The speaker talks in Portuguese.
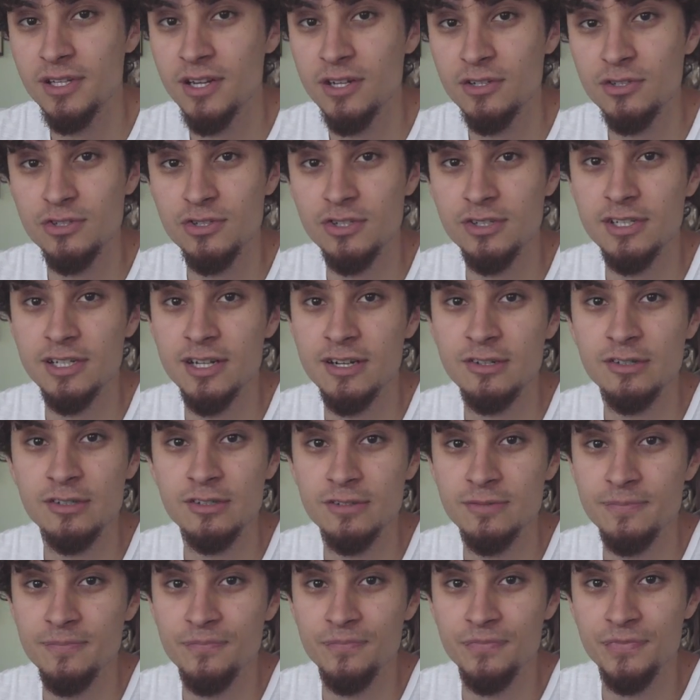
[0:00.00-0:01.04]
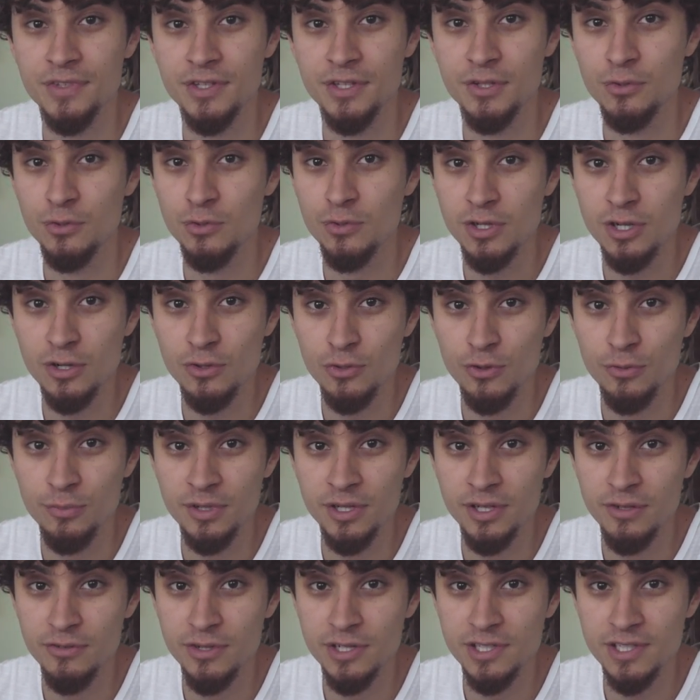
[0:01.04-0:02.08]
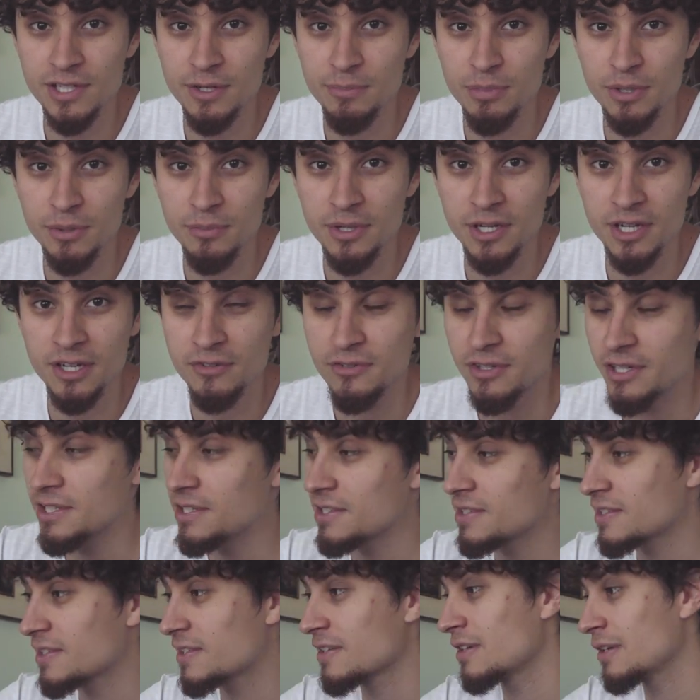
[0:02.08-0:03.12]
tradicional. E eu nunca comi, vai ser a primeira vez.